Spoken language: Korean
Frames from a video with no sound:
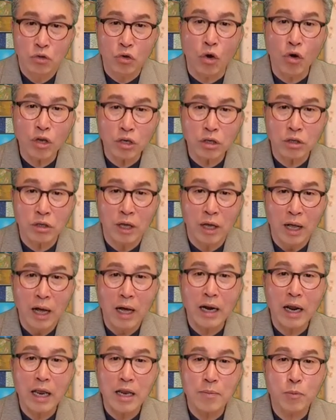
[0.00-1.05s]
너희는
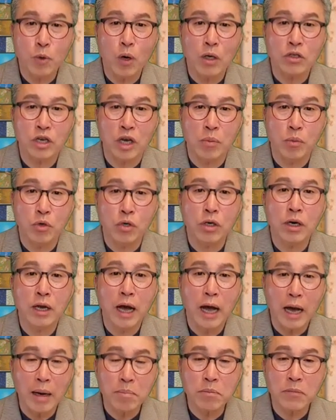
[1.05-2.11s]
하나님과 재물을
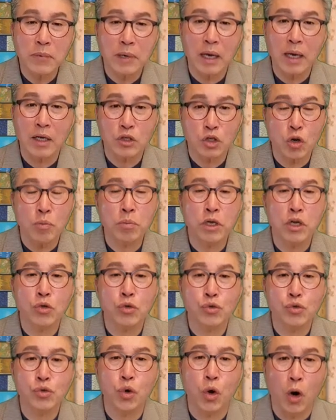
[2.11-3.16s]
함께 섬길
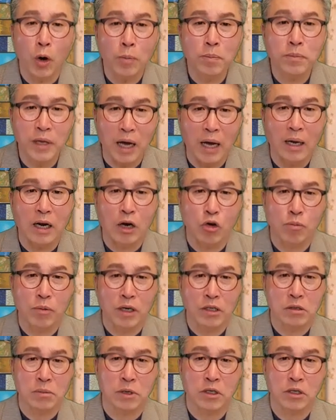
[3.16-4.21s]
수 없다라고
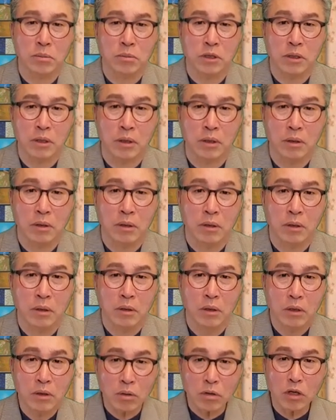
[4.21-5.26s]
말씀하십니다.
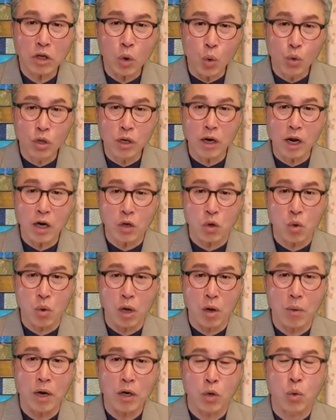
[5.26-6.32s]
그런데 오늘날
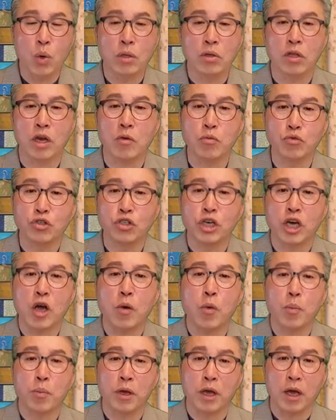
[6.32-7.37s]
교회와 교인들의 문제가
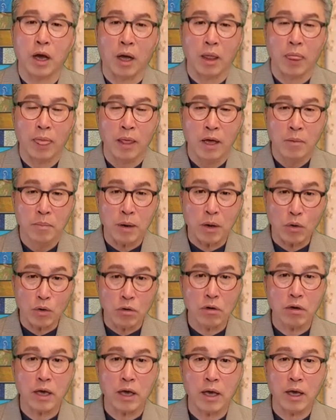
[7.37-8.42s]
뭡니까? 바로
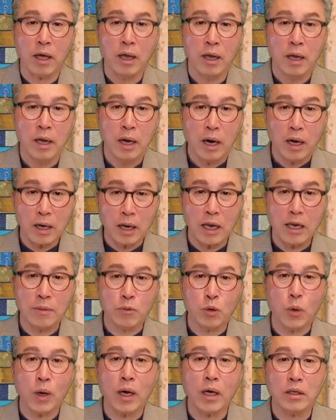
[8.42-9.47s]
이렇게
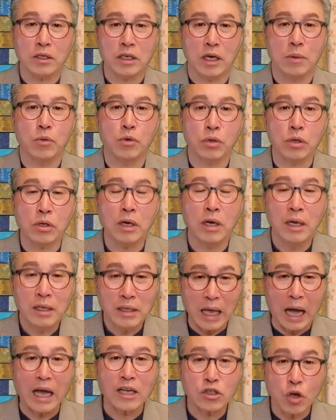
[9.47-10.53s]
하나님과 재물을
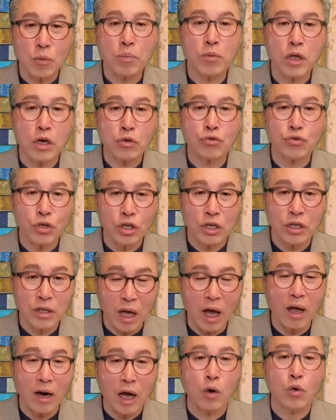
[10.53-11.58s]
다 섬길 수
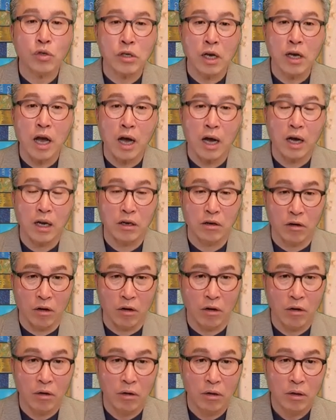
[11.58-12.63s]
있다라고 생각하는
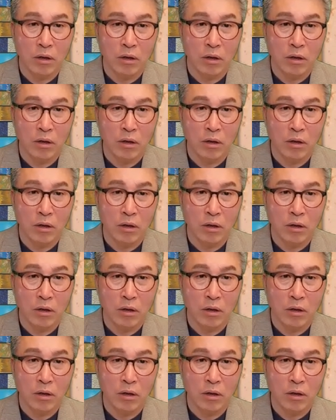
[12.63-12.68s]
거.